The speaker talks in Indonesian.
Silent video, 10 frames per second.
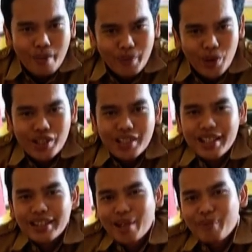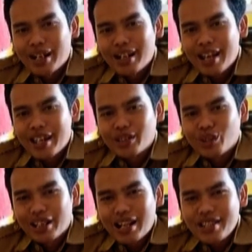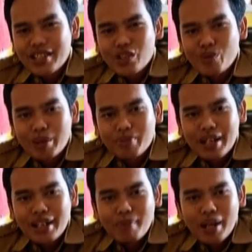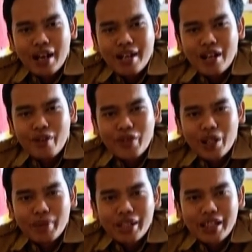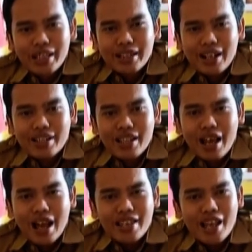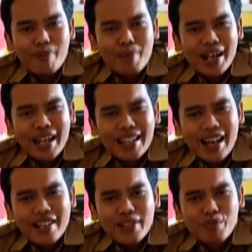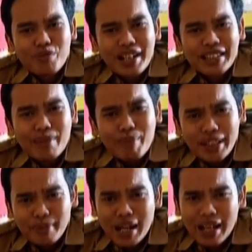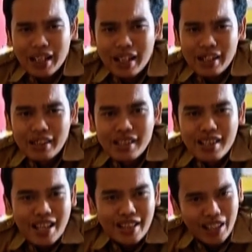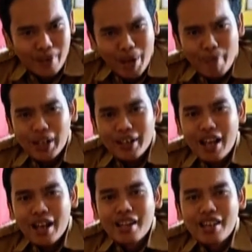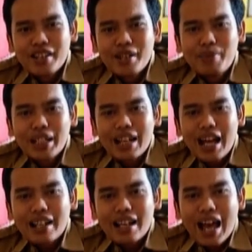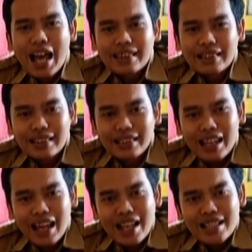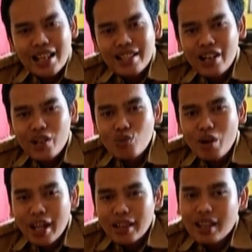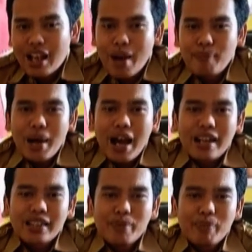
Plot cerita mengenai toleransi umat beragama dalam film ini terasa hanya bagaikan sebuah gimmick belaka, tanpa pernah diberikan alasan yang kuat apa arti